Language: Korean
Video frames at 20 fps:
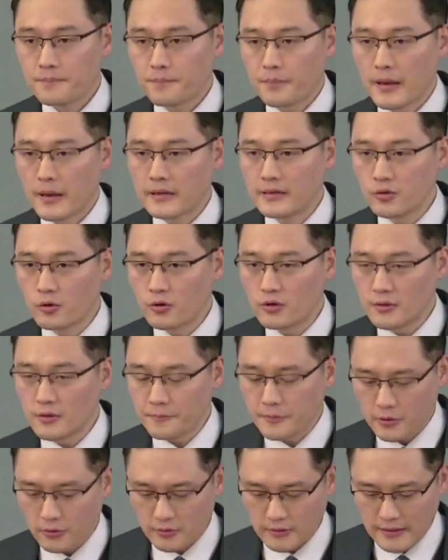베드로를
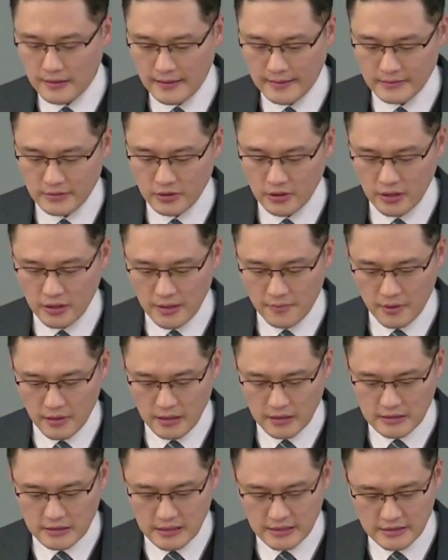비롯한
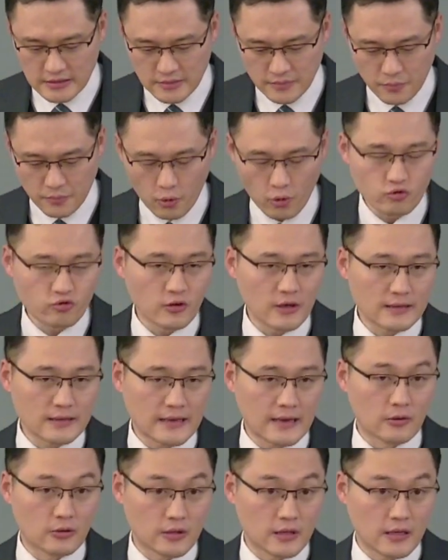11명의 제자들 모두가
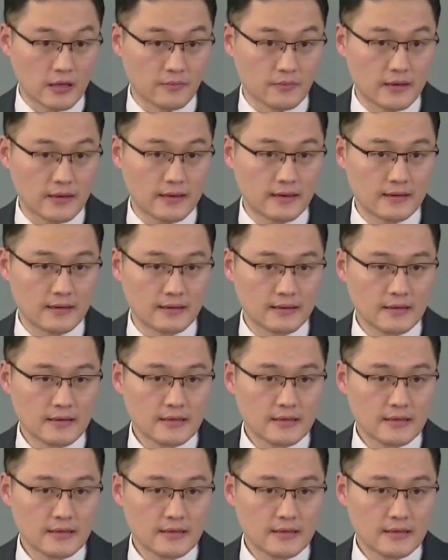다 어떻게 합니까?